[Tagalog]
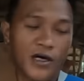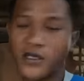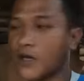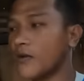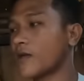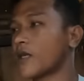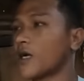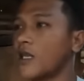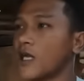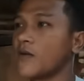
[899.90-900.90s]
to, ay kami
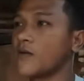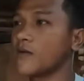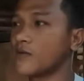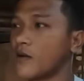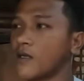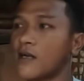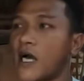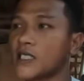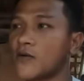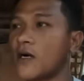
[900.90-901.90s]
matagal na kami
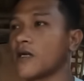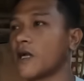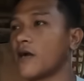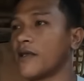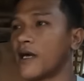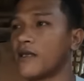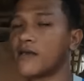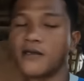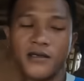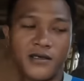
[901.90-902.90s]
magkaasawaan ka
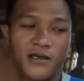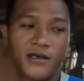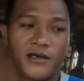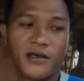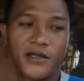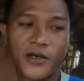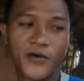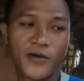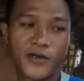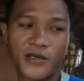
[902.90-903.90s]
niyan. Hindi
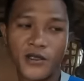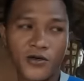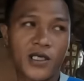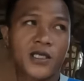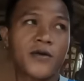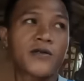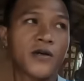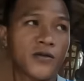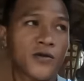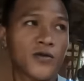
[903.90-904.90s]
ito sasabihin ko
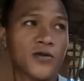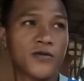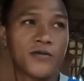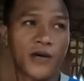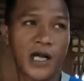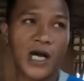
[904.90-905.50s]
sa totoo, hmm.